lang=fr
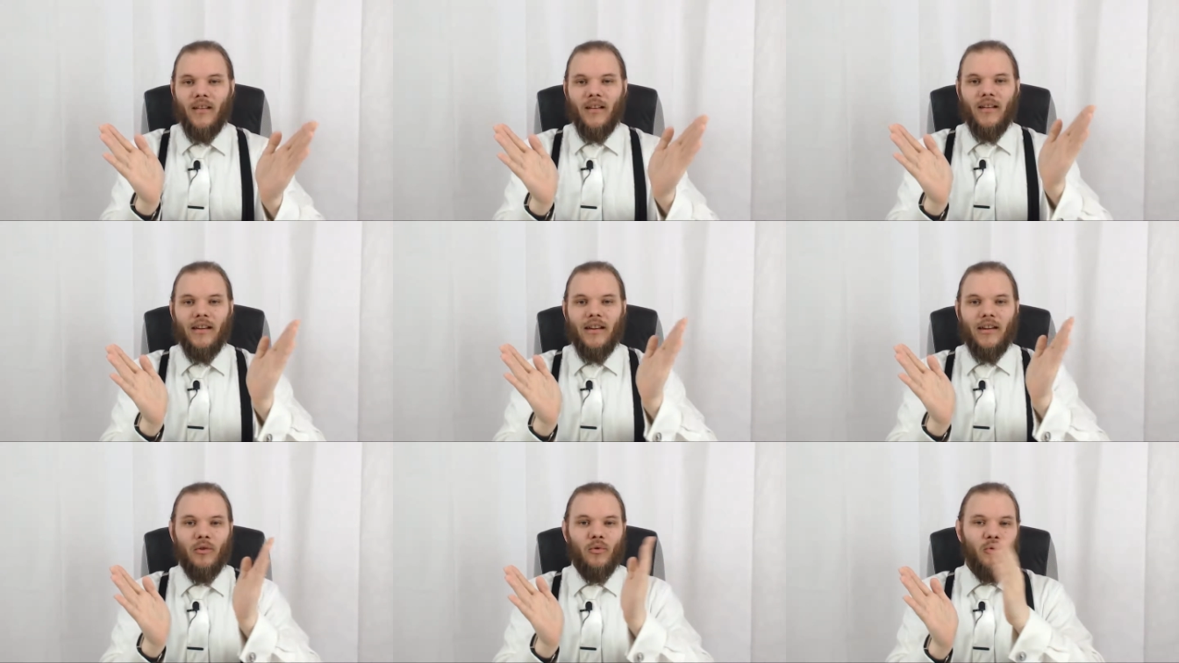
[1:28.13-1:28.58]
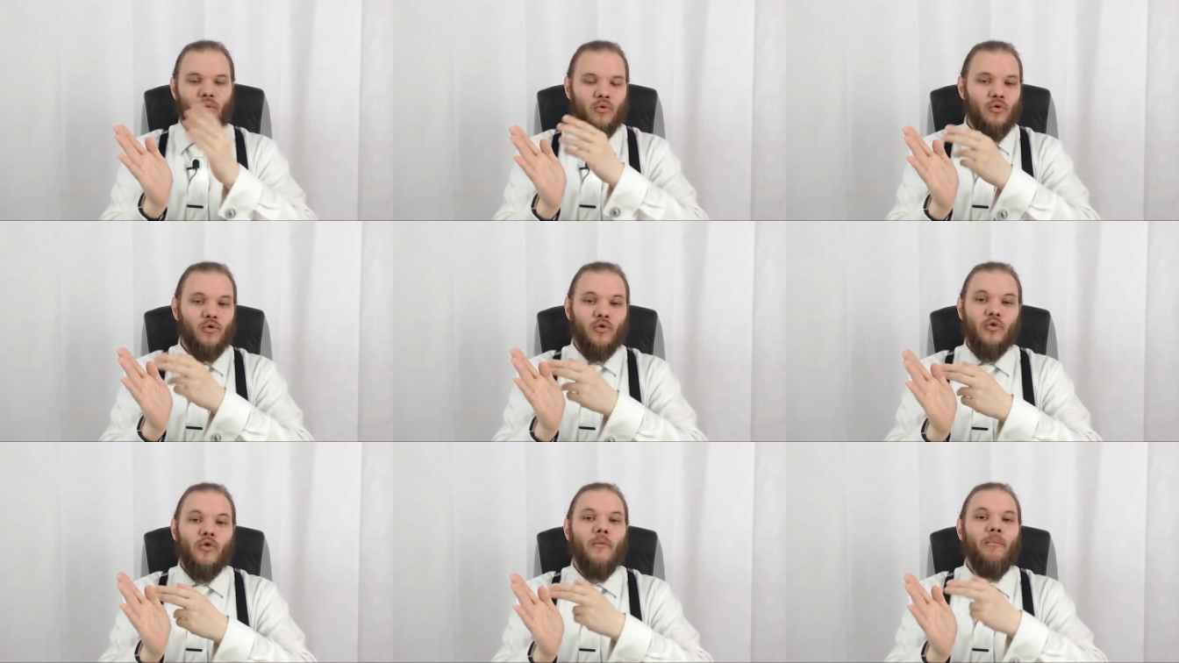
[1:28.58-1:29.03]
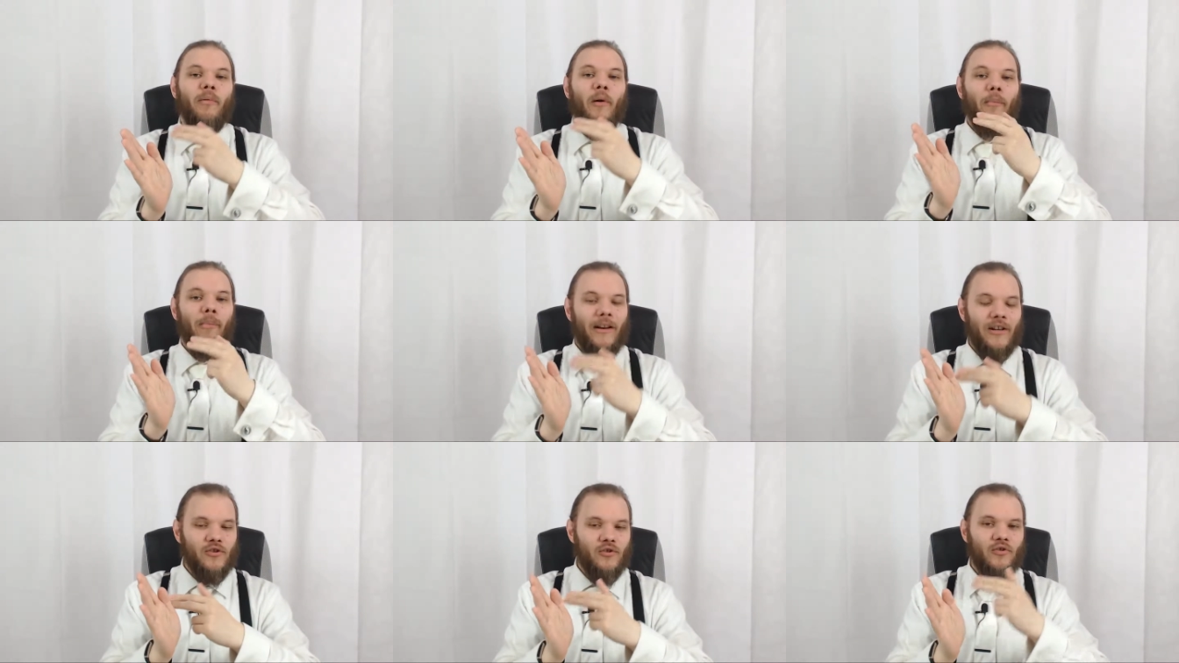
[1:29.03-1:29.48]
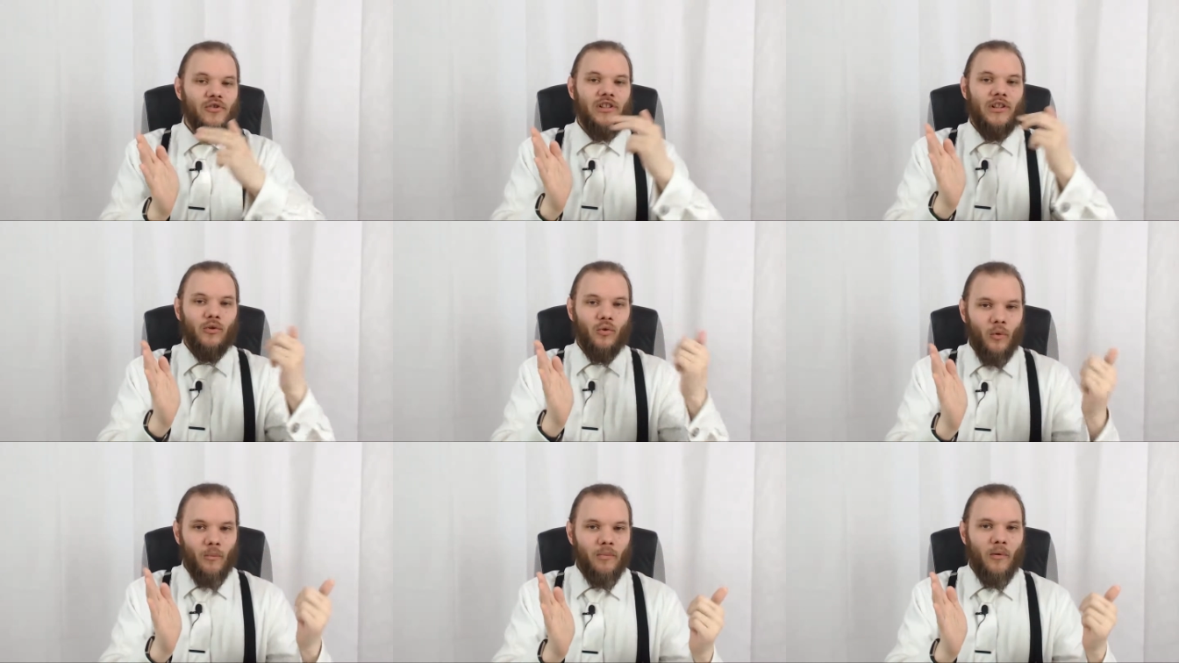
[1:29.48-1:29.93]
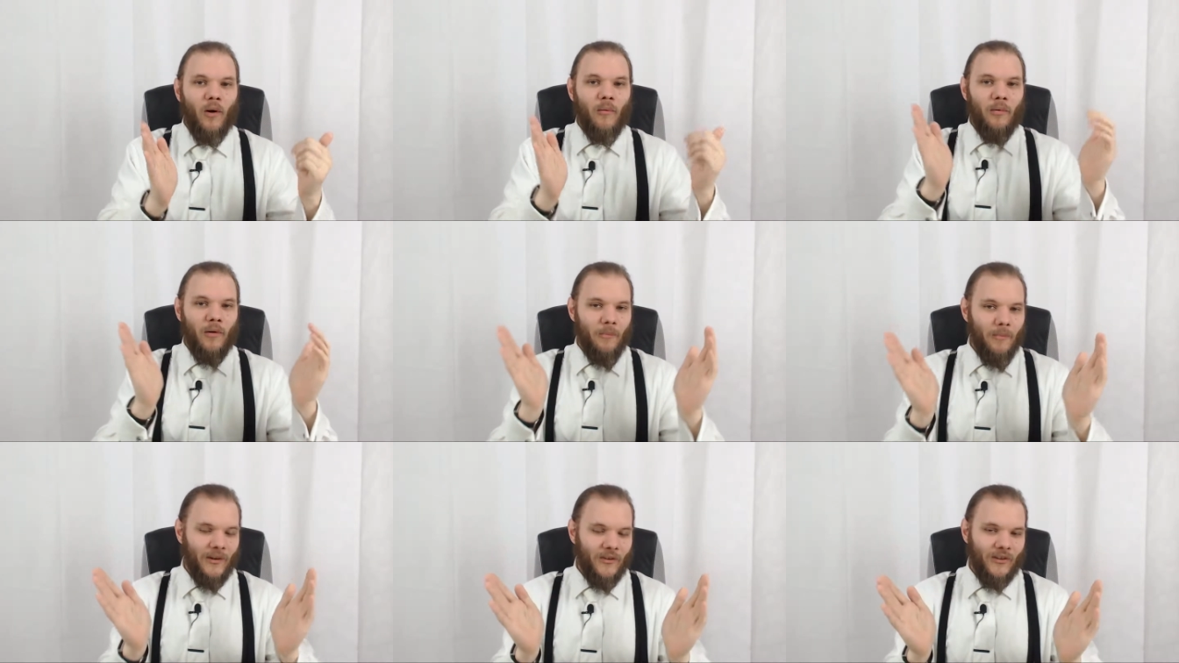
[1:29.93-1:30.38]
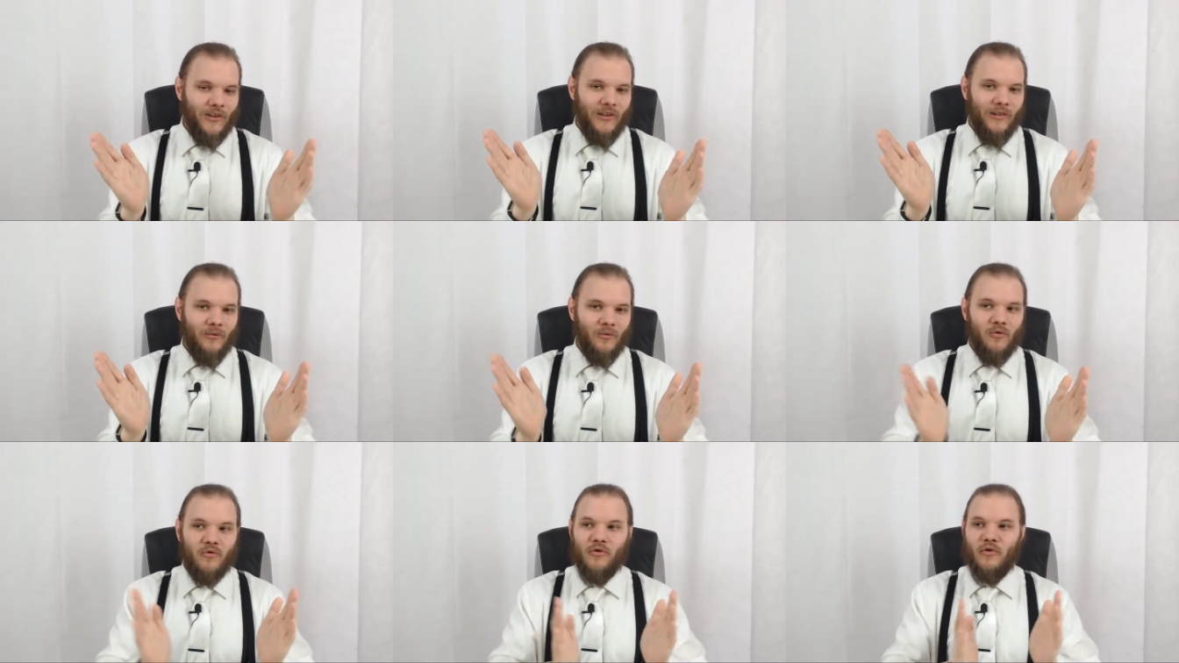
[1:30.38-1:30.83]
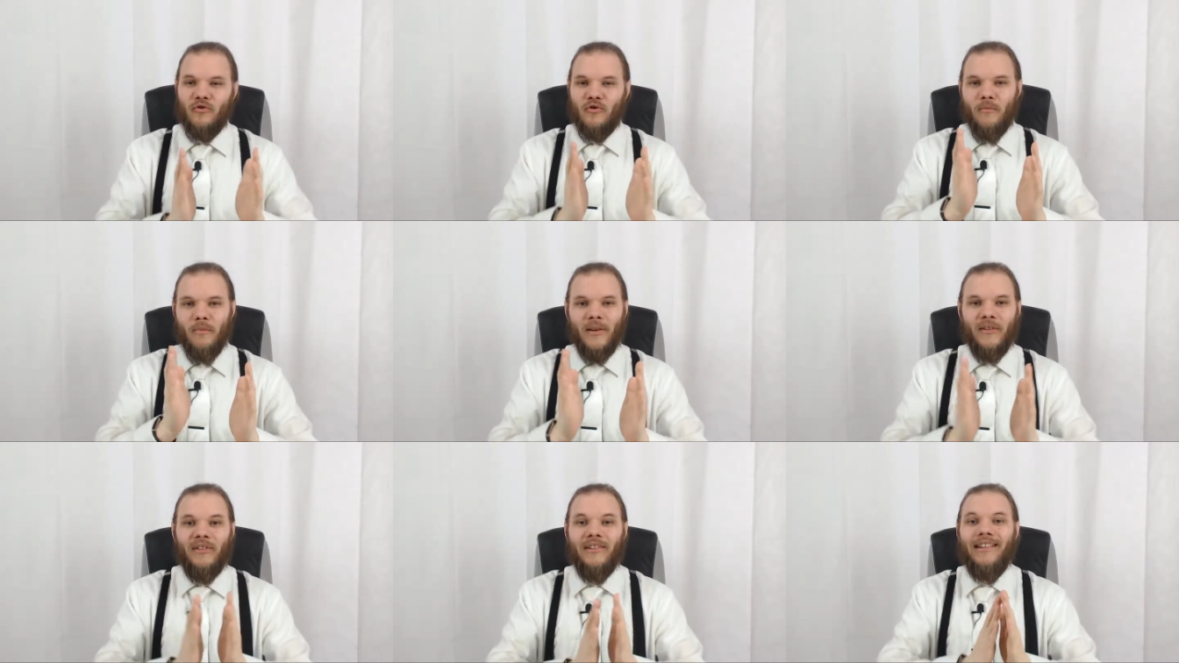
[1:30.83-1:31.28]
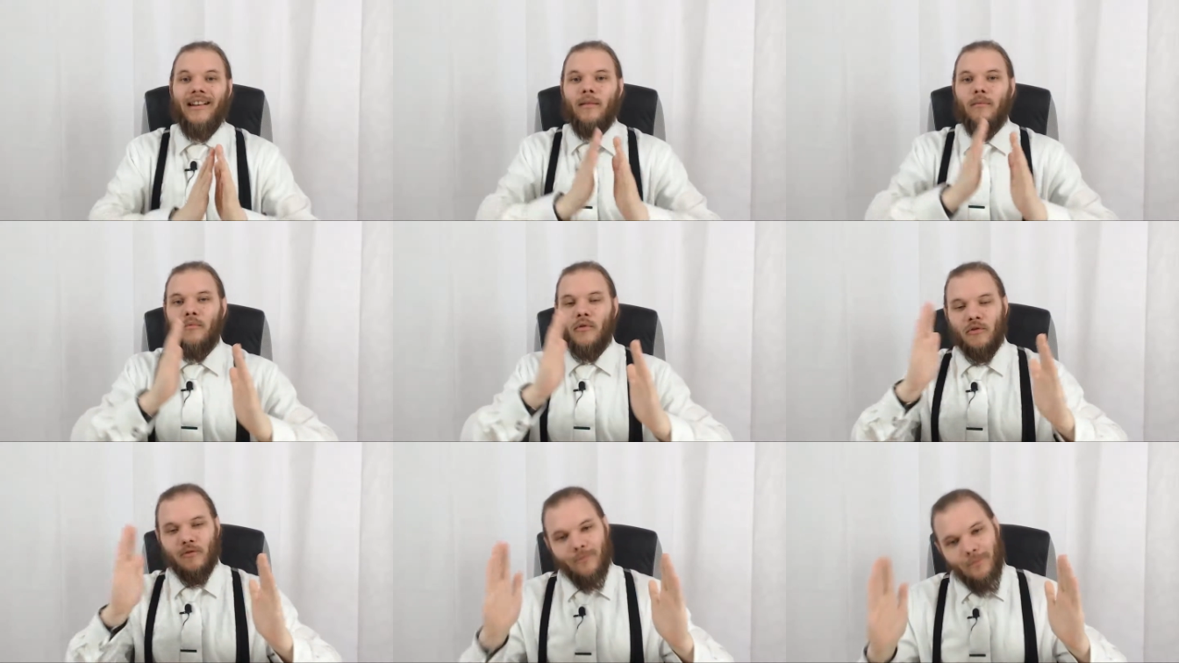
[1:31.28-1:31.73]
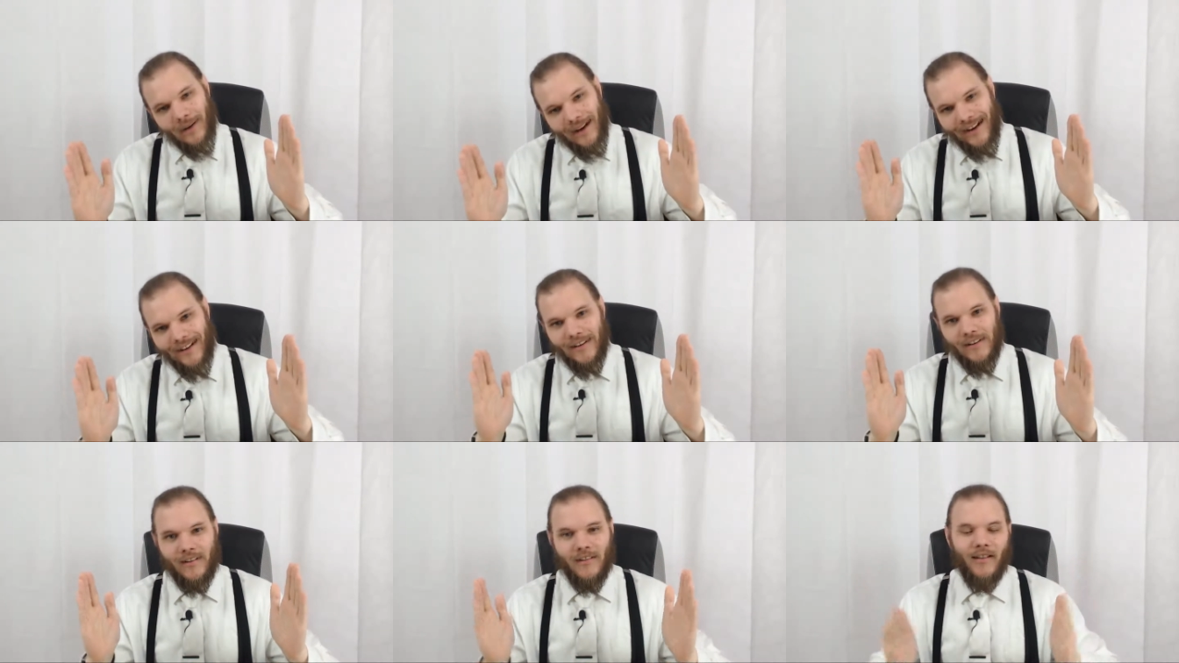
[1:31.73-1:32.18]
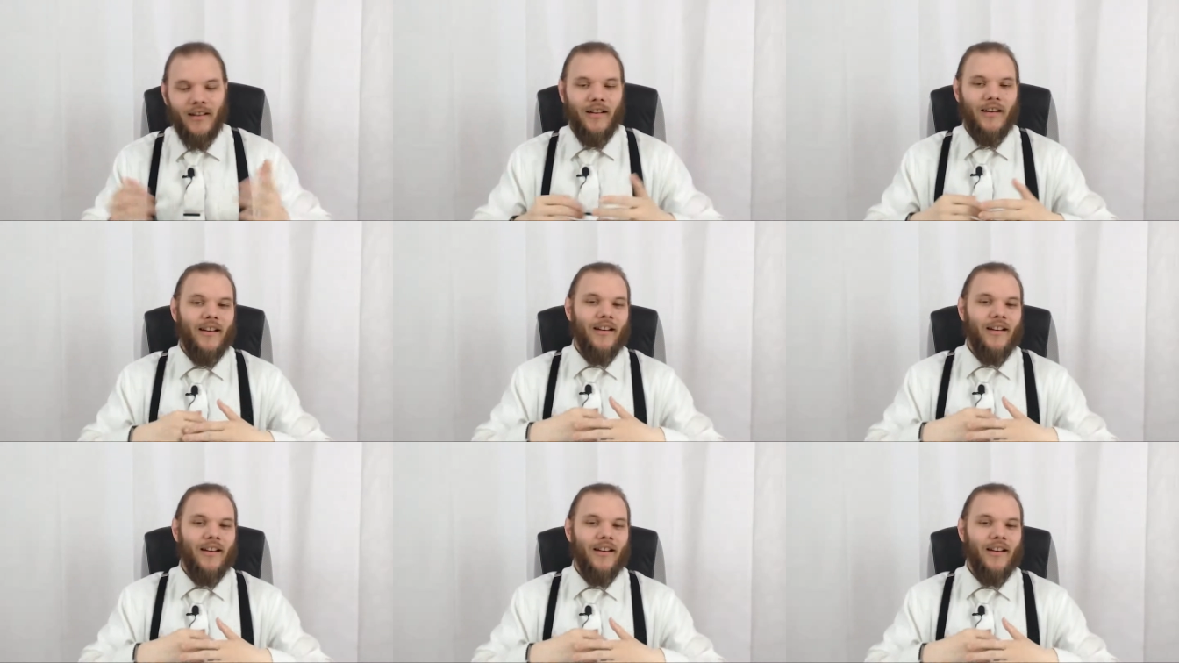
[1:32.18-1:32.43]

et du coup tu ne peux pas changer ton propre passé. Tu changes le passé d'un monde parallèle.